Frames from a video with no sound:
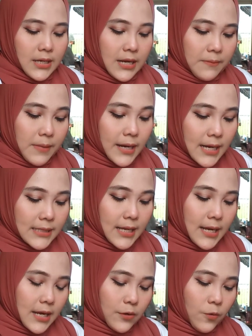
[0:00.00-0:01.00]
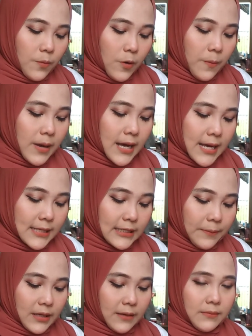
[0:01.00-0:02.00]
dan baiklah sekarang aku mau bahas
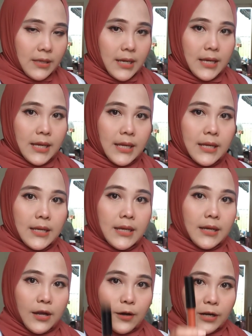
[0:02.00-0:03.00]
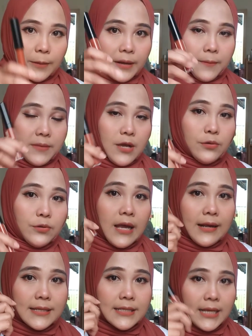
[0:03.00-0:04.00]
lip creamnya kalau lip creamnya untuk
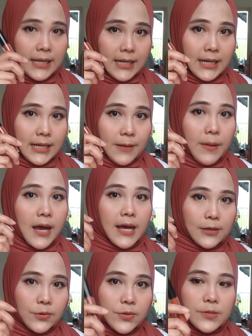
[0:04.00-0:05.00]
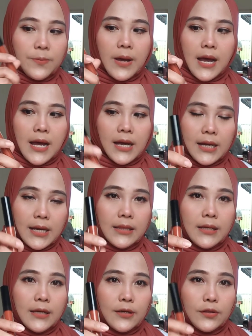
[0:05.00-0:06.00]
harga segini ini bagus banget
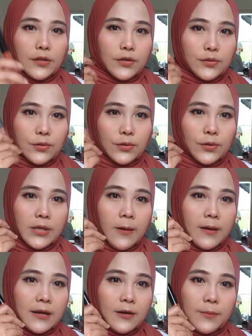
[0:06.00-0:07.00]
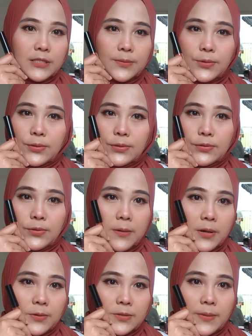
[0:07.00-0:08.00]
terus untuk yang warna nomor 10 juga
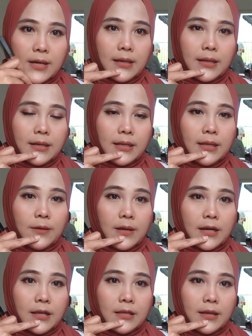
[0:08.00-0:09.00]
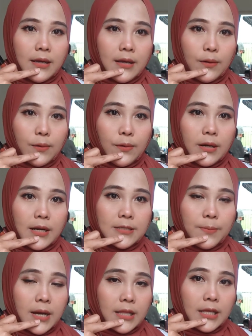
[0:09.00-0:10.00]
bagus banget nih warnanya orange
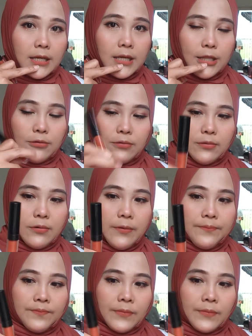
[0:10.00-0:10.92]
bata gitu